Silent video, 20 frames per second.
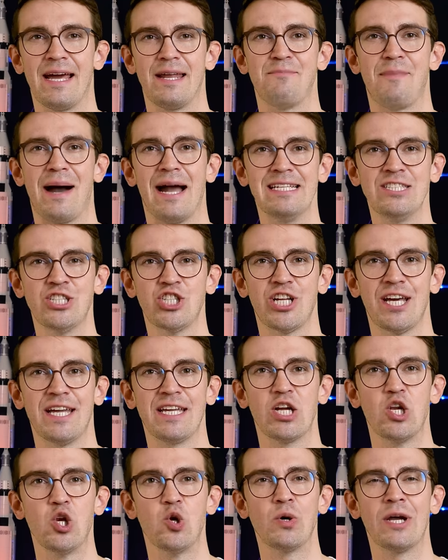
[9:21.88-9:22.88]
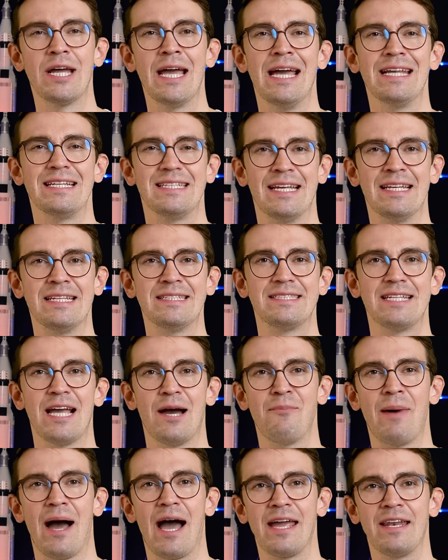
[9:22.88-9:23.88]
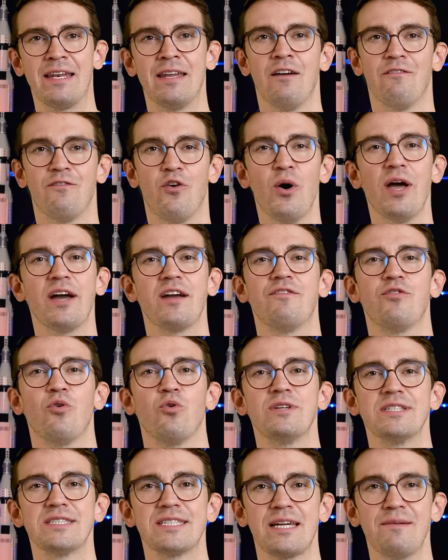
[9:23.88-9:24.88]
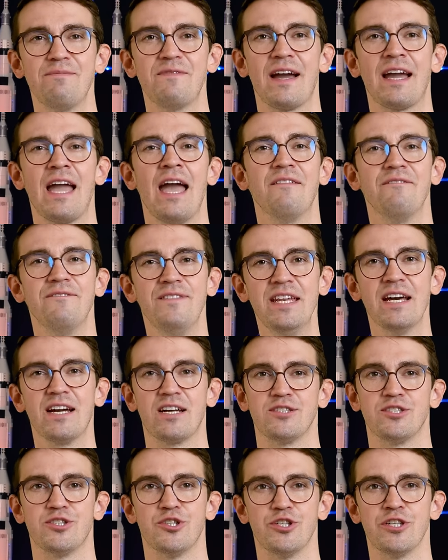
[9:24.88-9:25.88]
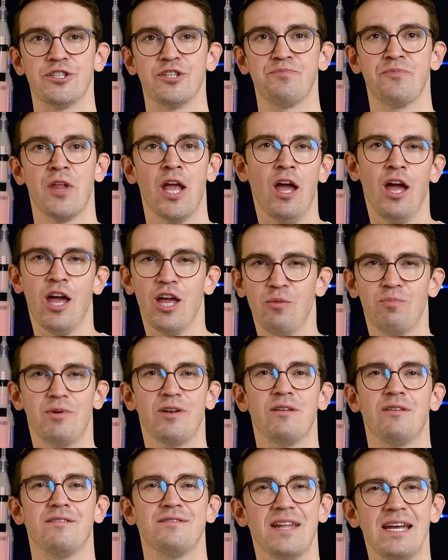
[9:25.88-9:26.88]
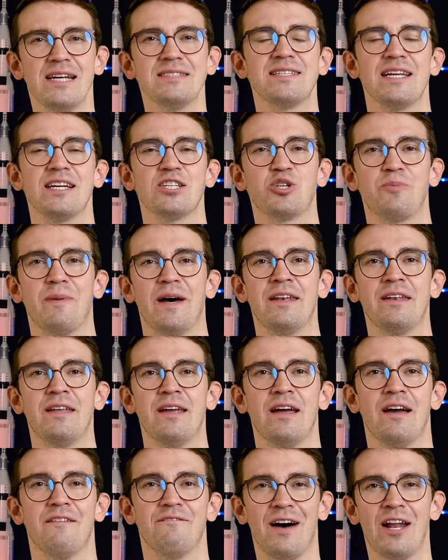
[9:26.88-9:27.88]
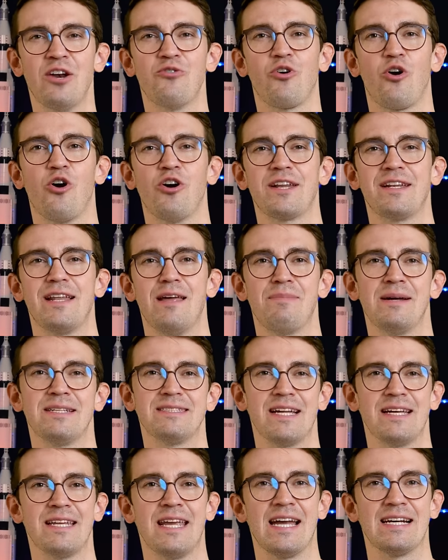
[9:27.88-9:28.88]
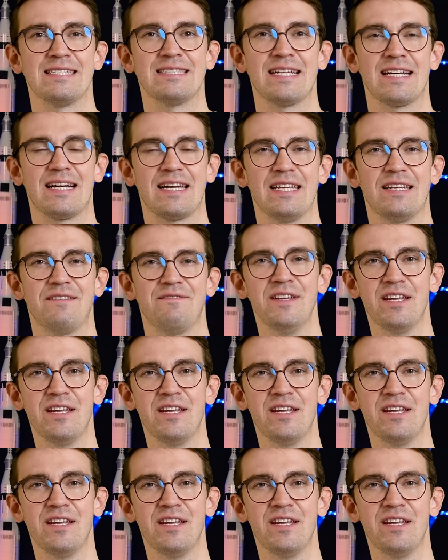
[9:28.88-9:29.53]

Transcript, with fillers: ein Meilenstein gelungen, denn sie haben ein vorher geflogenes Triebwerk wiedergezündet. Ich bin sehr, sehr gespannt, wann Rocket Lab seine erste Rakete